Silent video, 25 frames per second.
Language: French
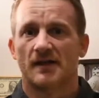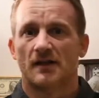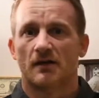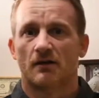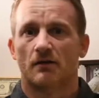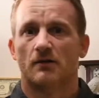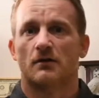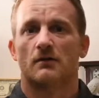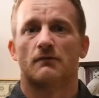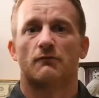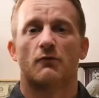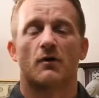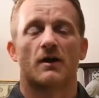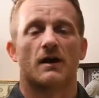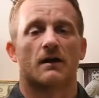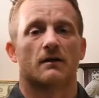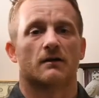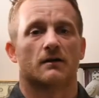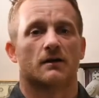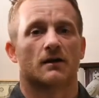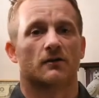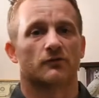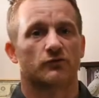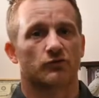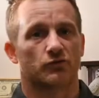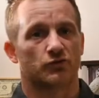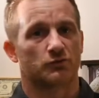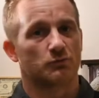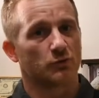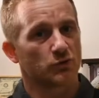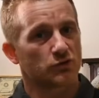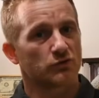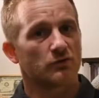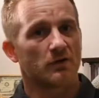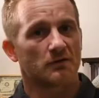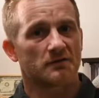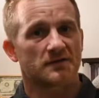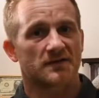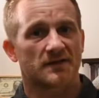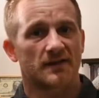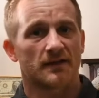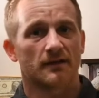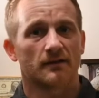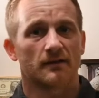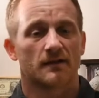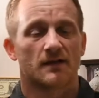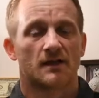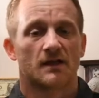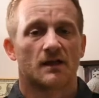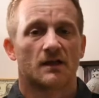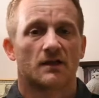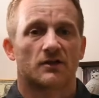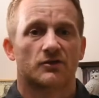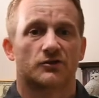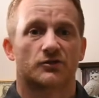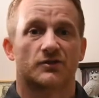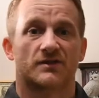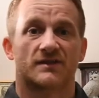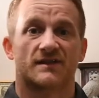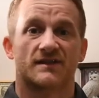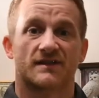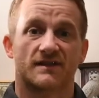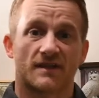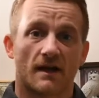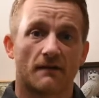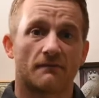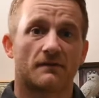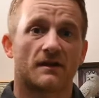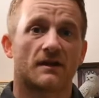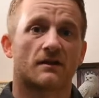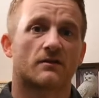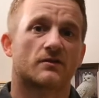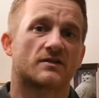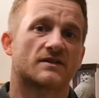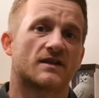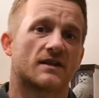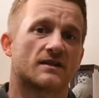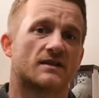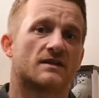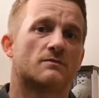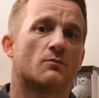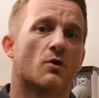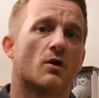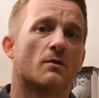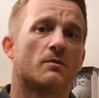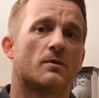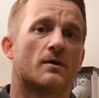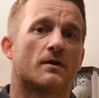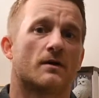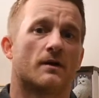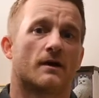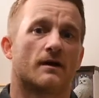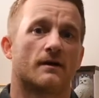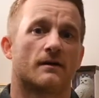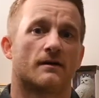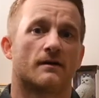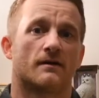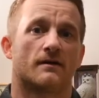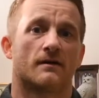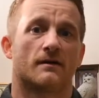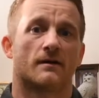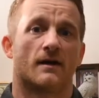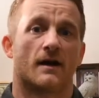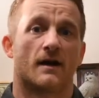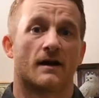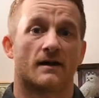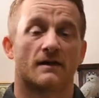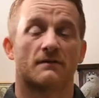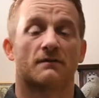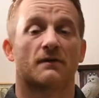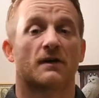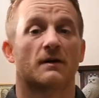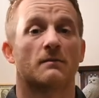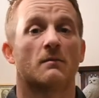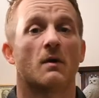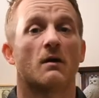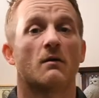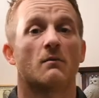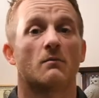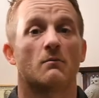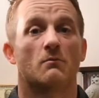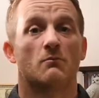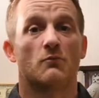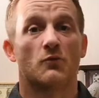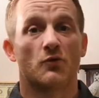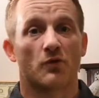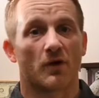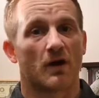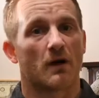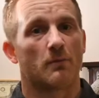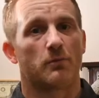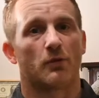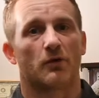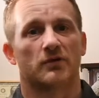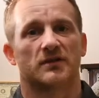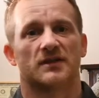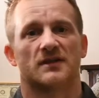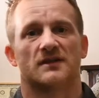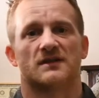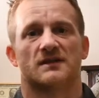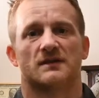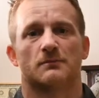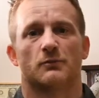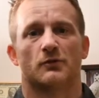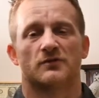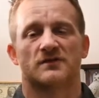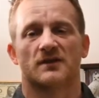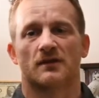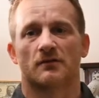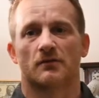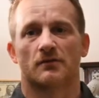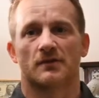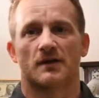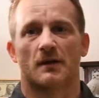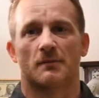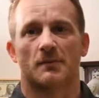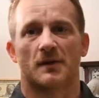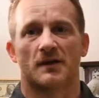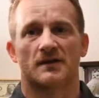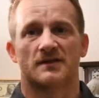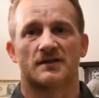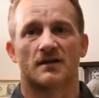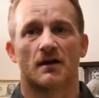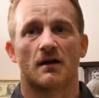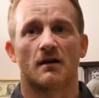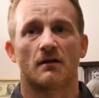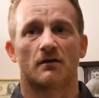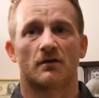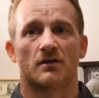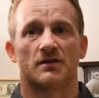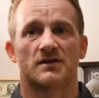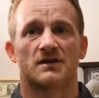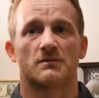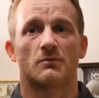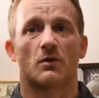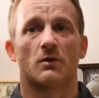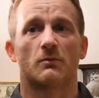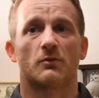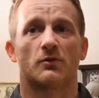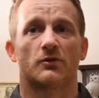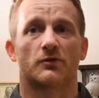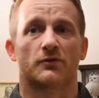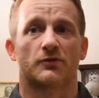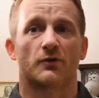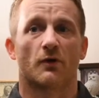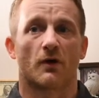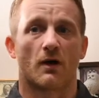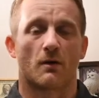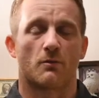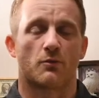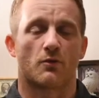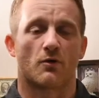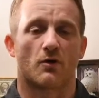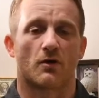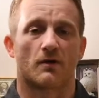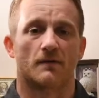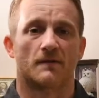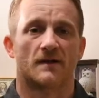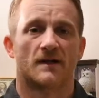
voilà, quand je me suis lancé, je savais que cet immeuble allait vraiment me rapporter. C'est pour ça qu'on appelle ça un immeuble de rapport.